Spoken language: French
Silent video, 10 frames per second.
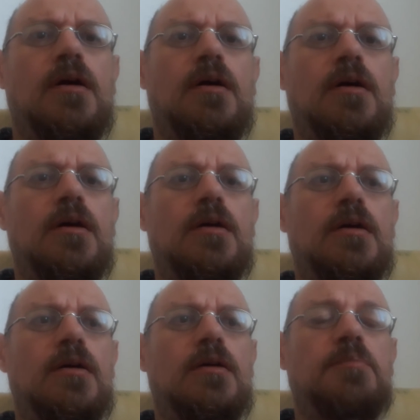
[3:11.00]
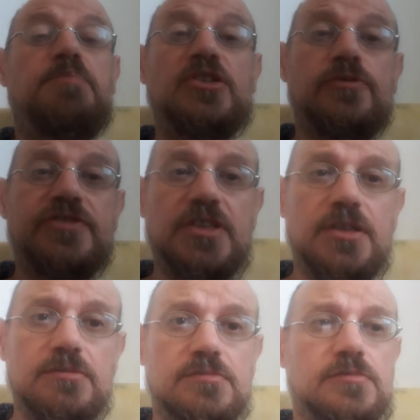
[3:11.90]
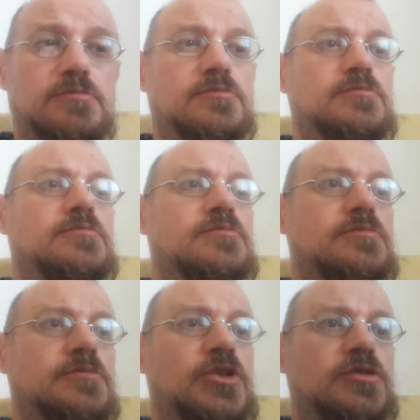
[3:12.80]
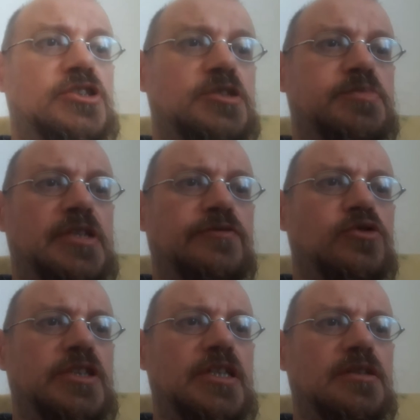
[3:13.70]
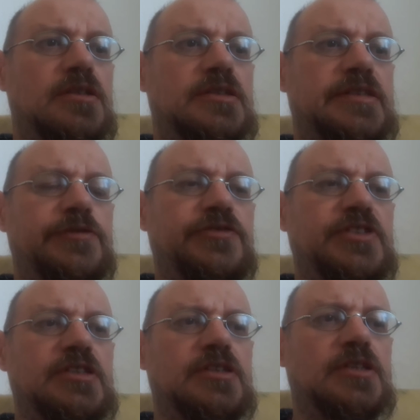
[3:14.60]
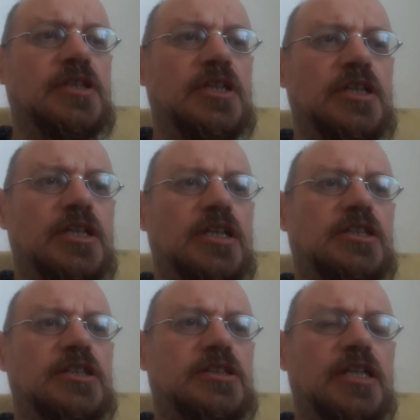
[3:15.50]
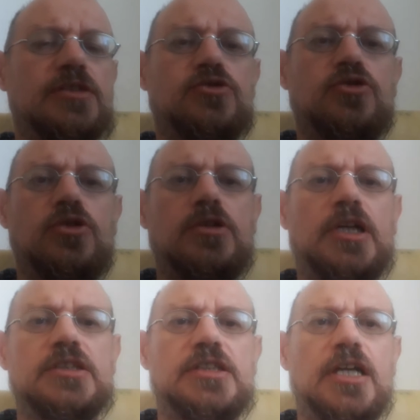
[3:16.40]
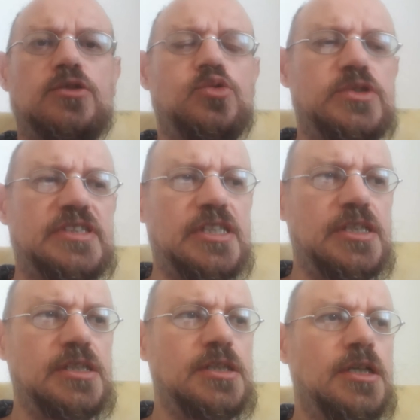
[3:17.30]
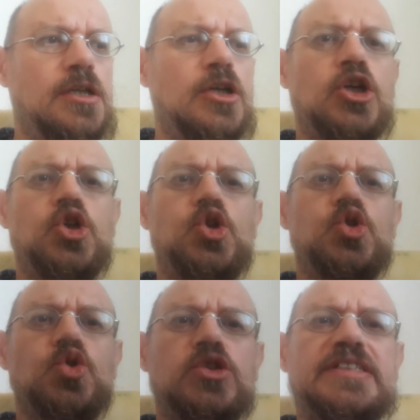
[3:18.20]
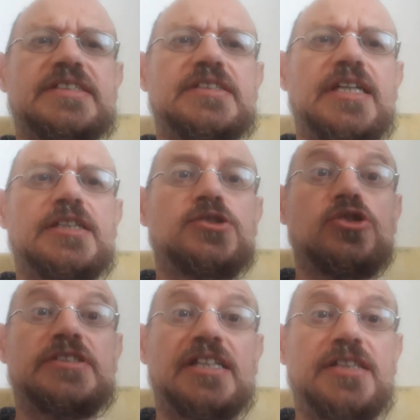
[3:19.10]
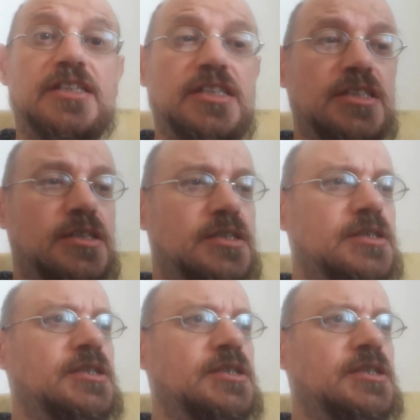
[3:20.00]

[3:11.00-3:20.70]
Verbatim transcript: Un pédophile, un type qui a violé ses filles et qui était en tôle a été accusé. Une secte satanique.